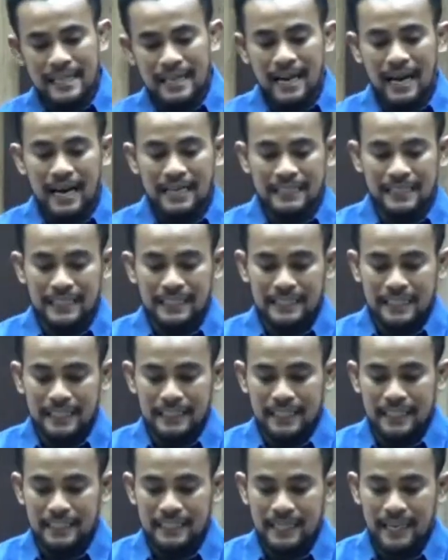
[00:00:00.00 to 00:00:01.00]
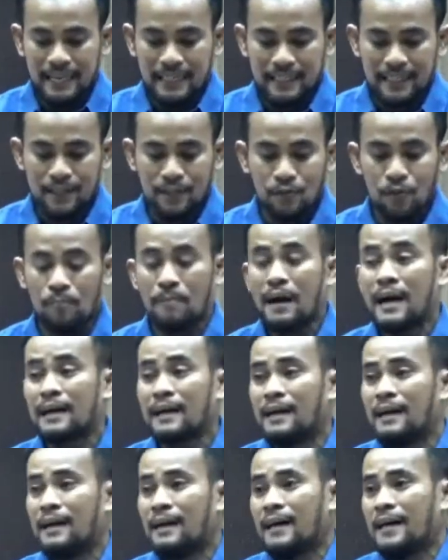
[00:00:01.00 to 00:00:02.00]
na ating titignan ngayong
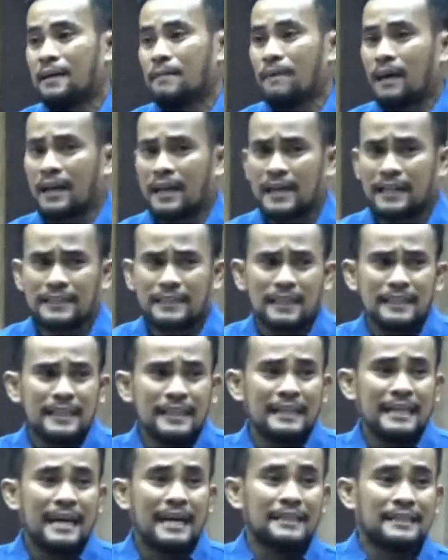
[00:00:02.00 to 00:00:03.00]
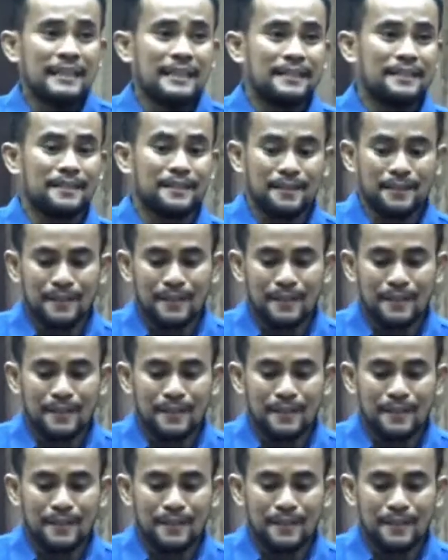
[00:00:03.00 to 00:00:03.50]
umaga ay makikita din natin